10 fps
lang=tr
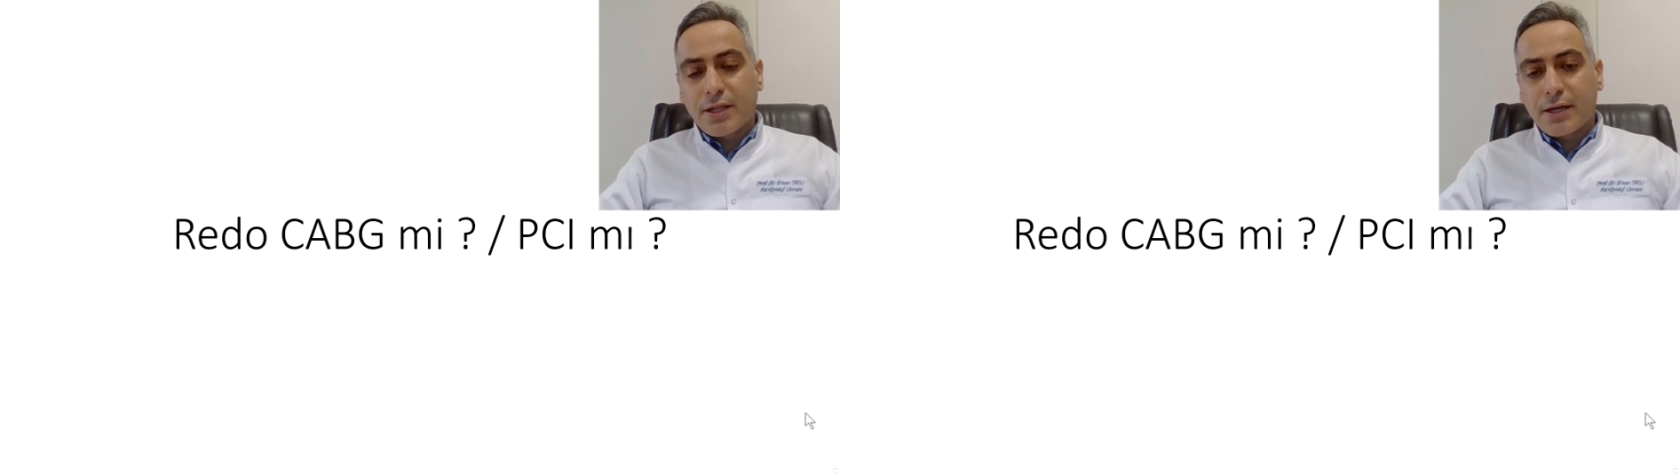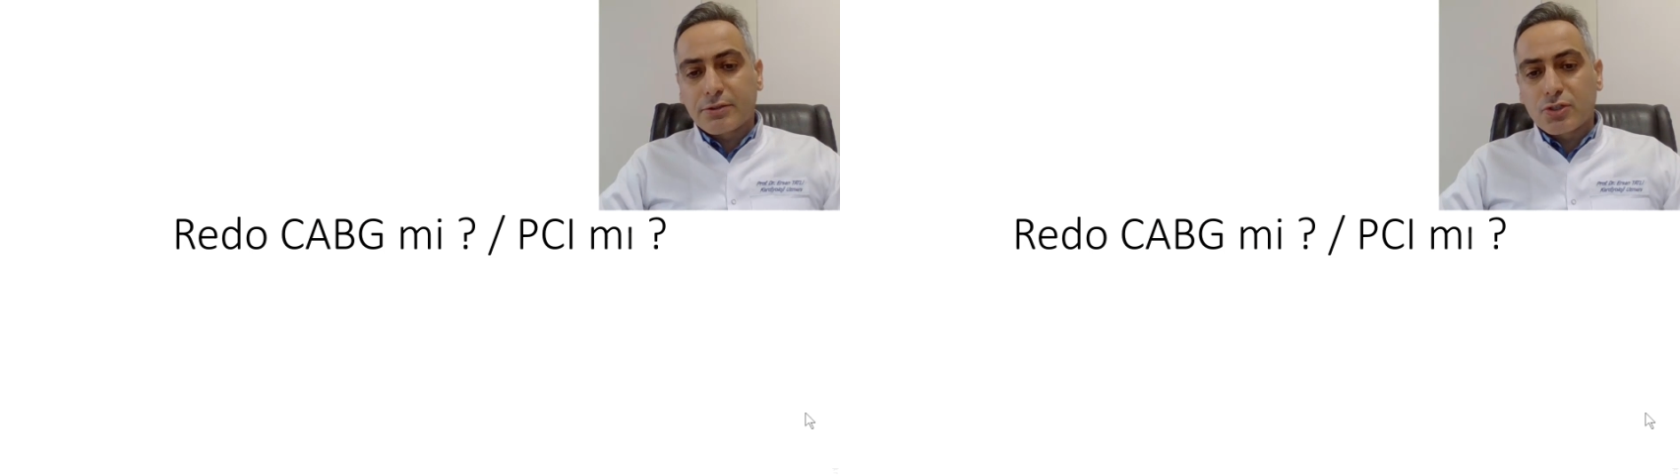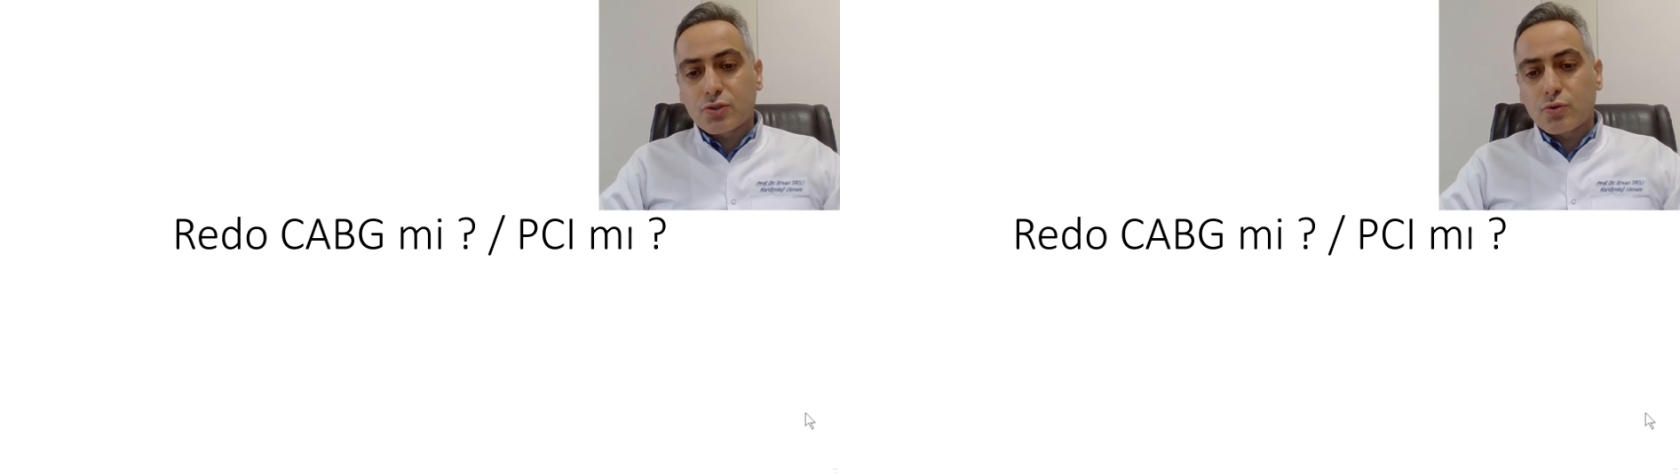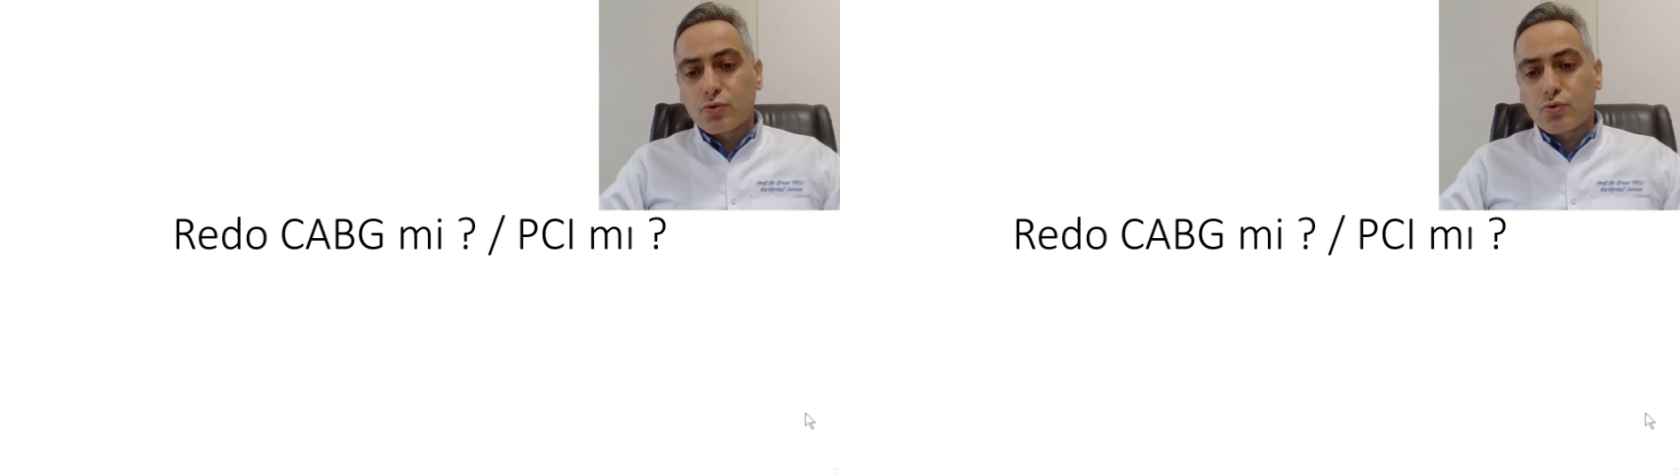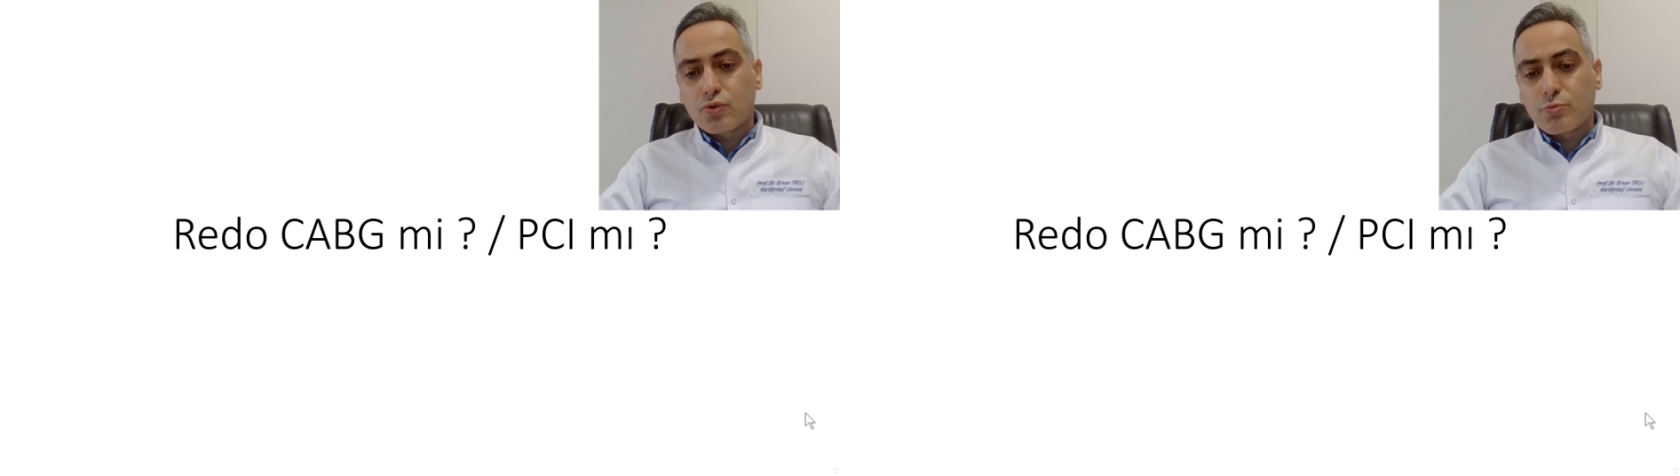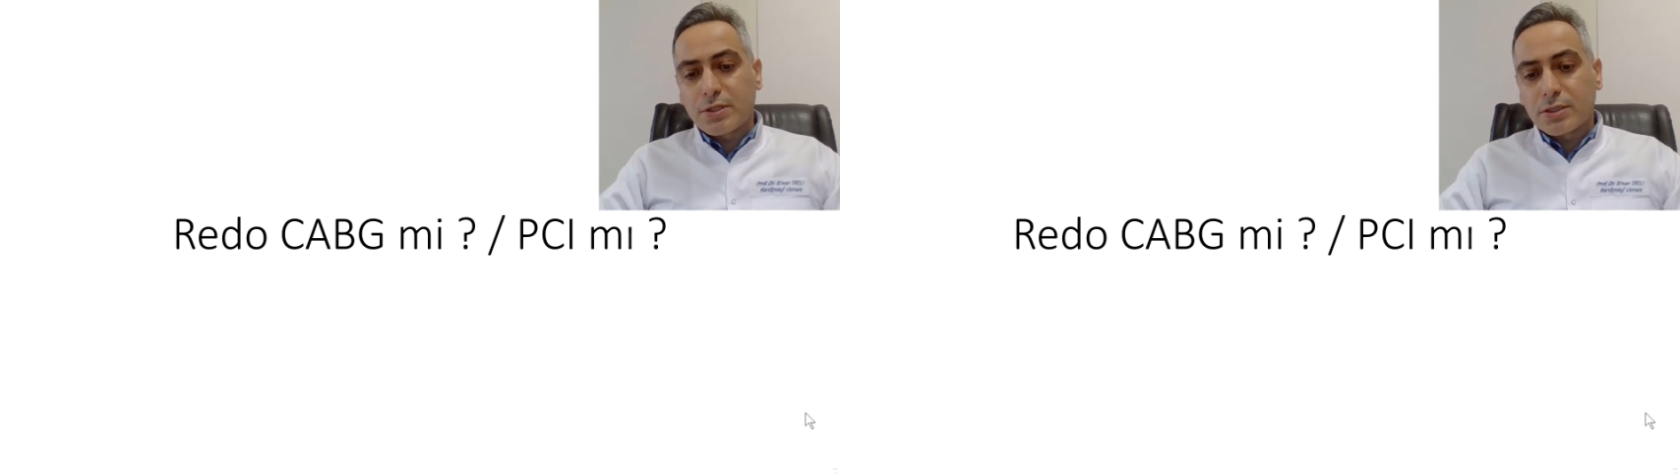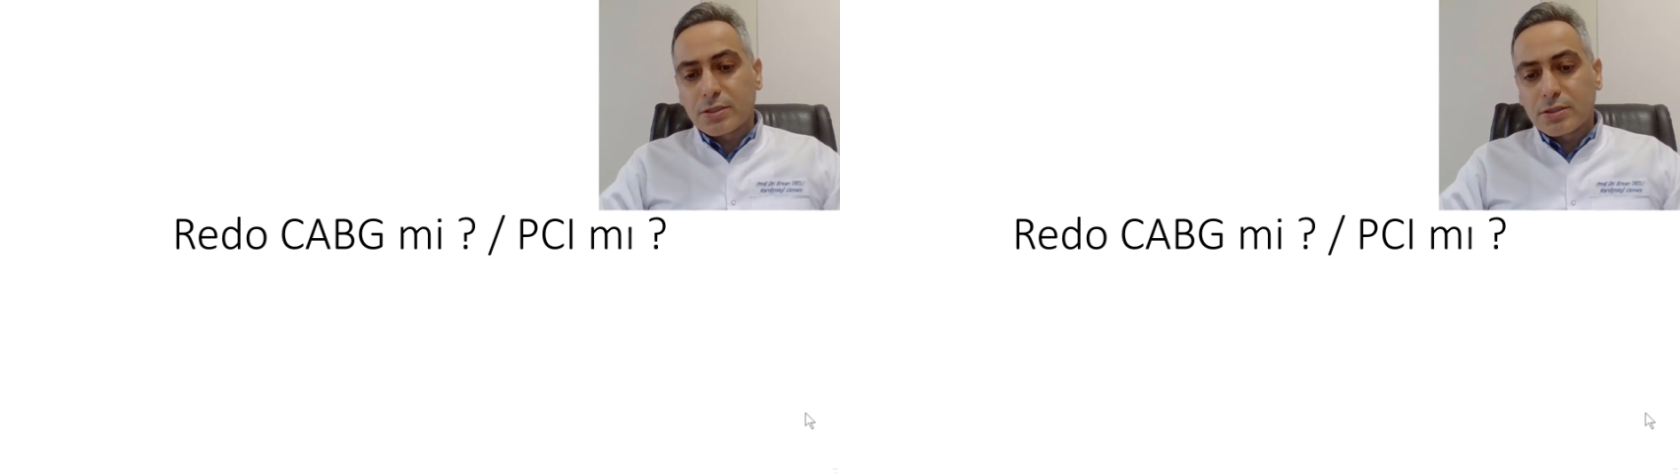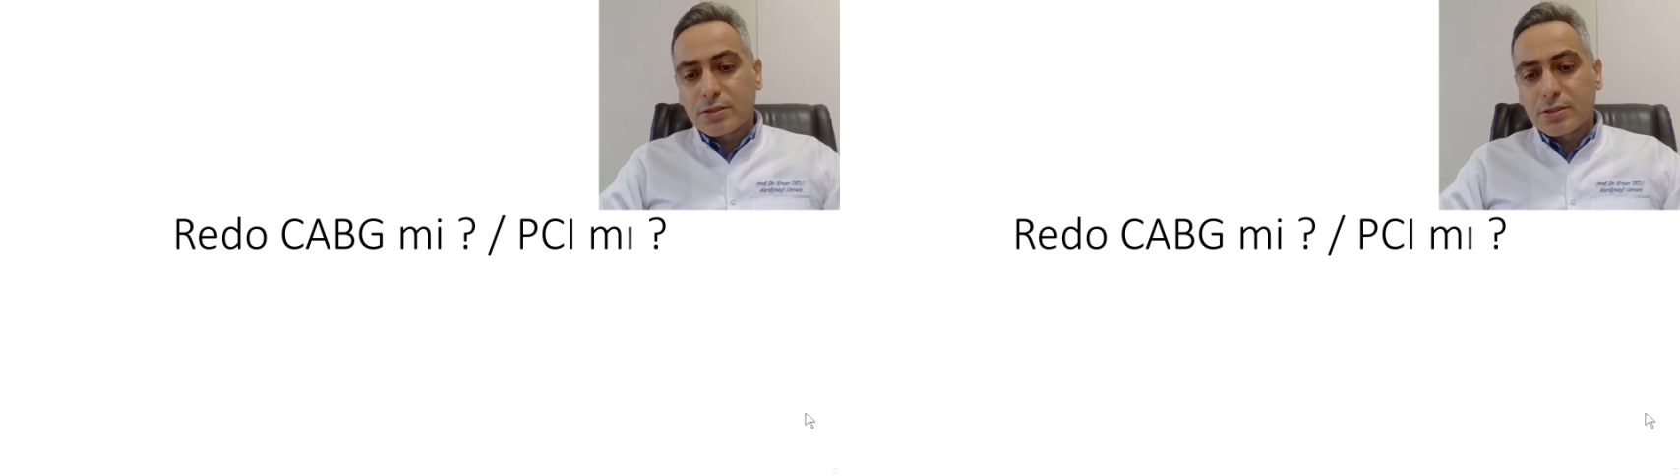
yaklaşık 300 bin